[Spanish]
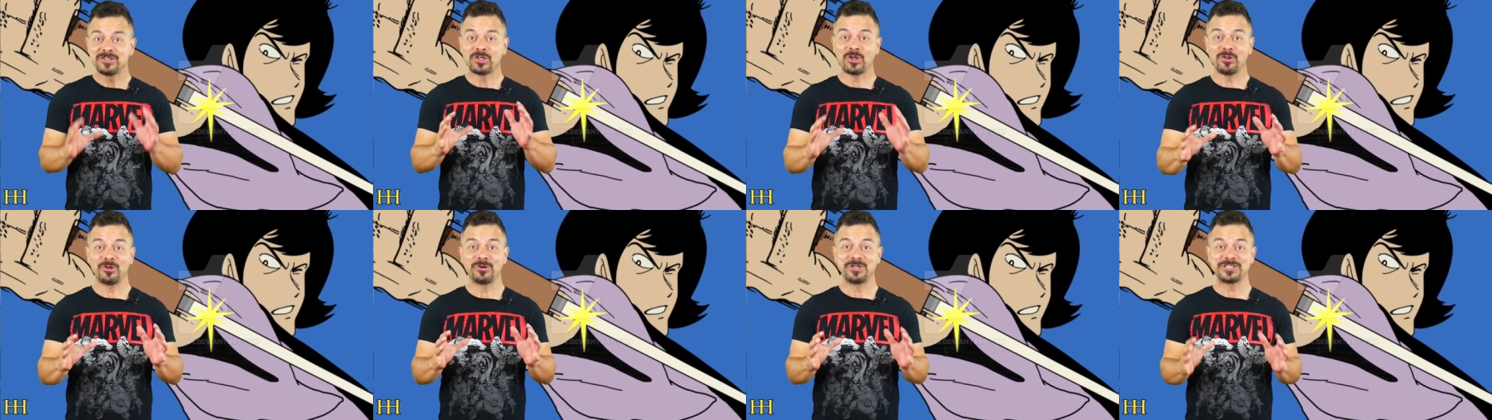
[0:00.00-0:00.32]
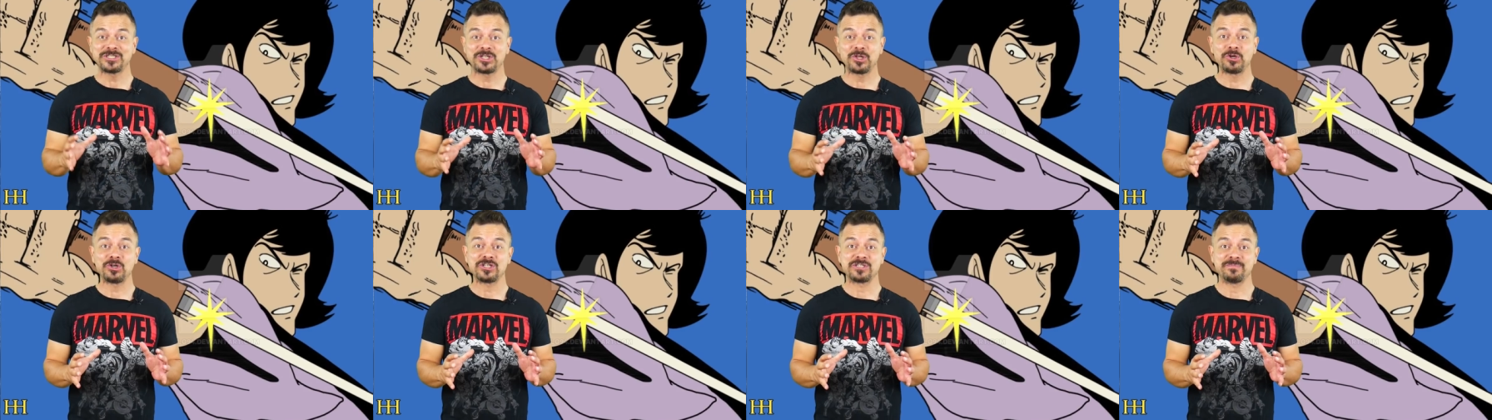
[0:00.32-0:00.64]
todo
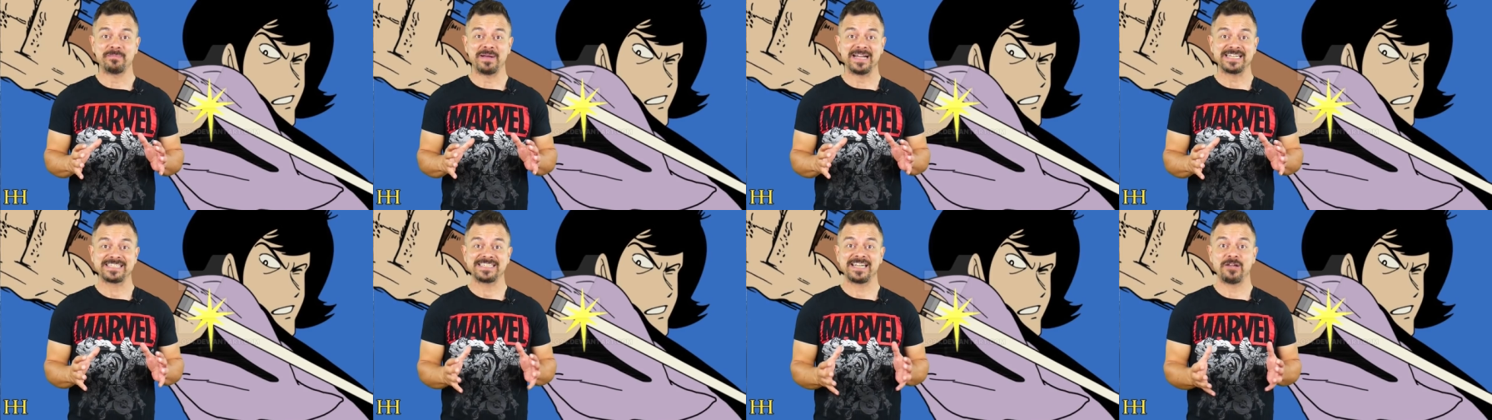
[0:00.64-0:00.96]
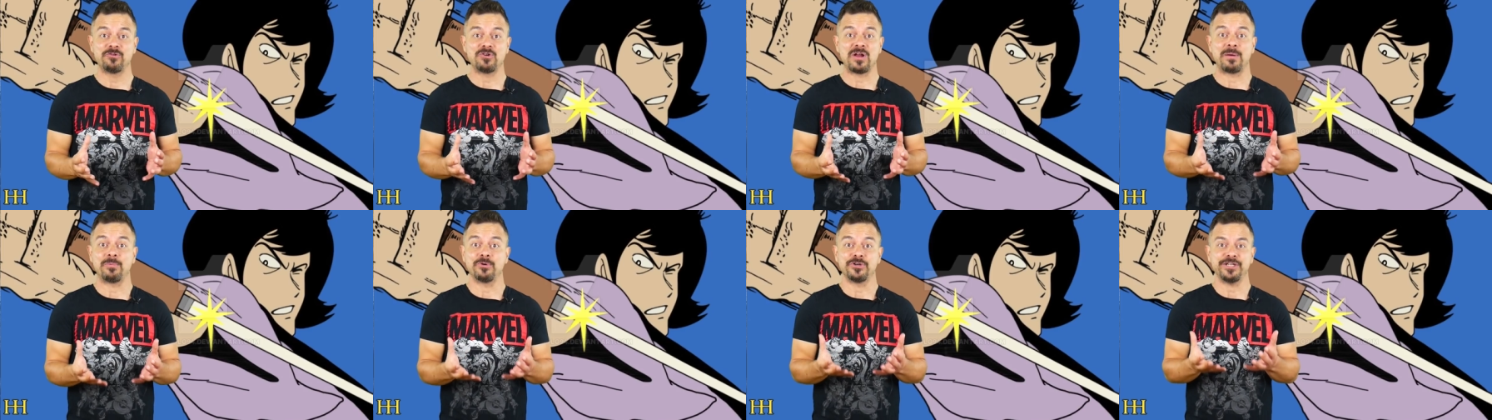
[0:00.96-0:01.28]
esto no es más que
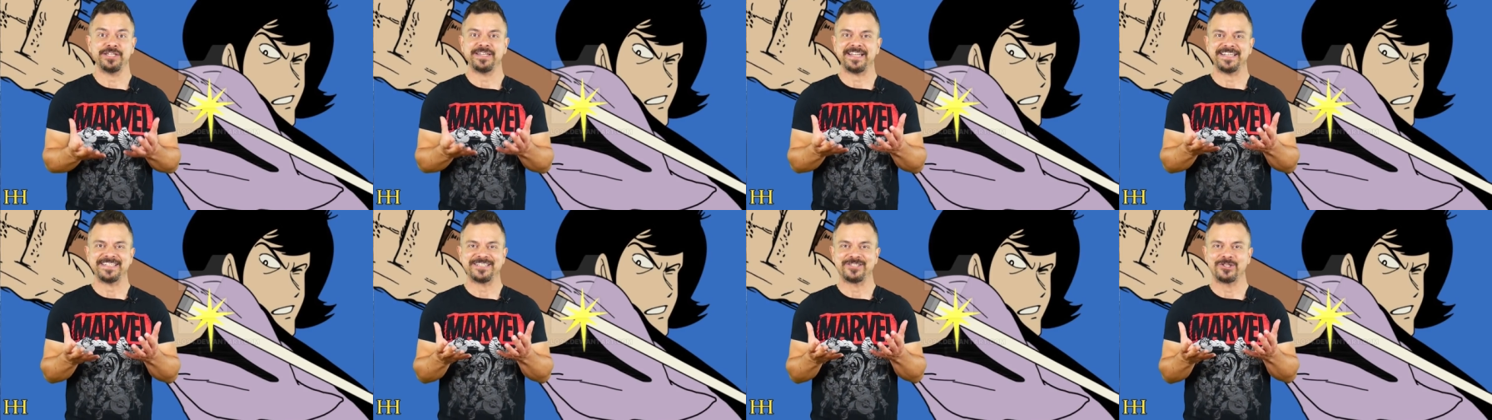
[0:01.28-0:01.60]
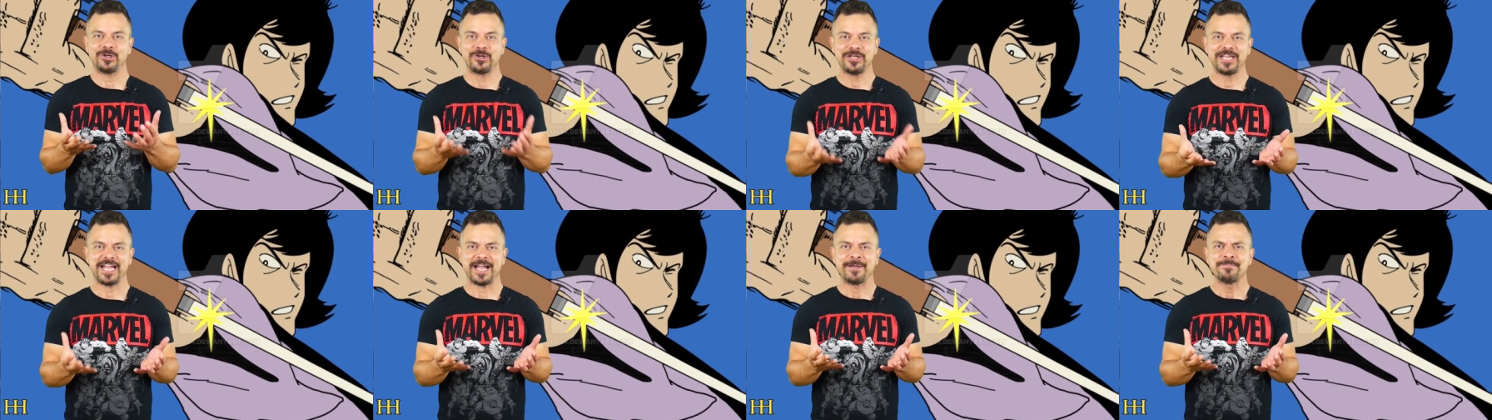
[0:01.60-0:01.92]
una bonita
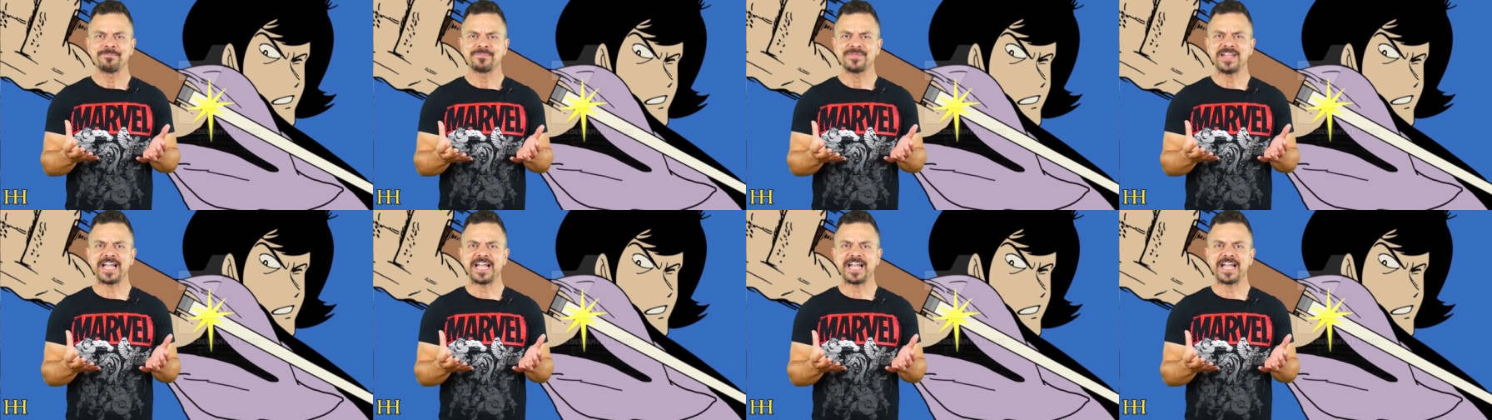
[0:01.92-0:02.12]
historia,